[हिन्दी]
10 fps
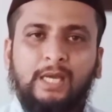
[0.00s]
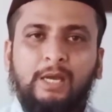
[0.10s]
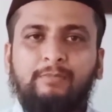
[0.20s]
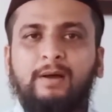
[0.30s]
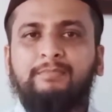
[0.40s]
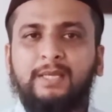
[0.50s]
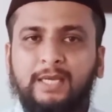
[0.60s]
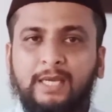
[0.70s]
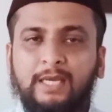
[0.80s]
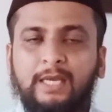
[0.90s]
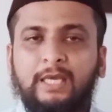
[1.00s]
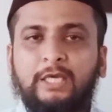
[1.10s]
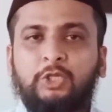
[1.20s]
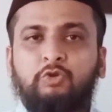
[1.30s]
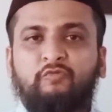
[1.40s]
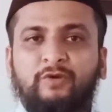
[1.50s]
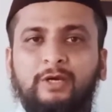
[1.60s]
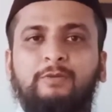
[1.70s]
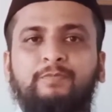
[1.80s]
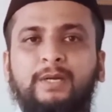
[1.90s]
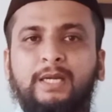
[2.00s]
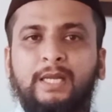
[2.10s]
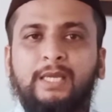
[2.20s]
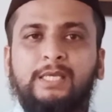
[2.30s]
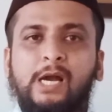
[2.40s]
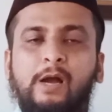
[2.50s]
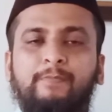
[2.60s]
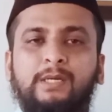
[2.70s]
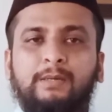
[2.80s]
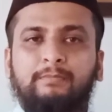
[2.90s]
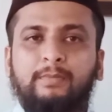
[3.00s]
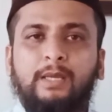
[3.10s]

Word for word: अब आप देखें ये जो फिंगर प्रिंट है यहाँ पर हम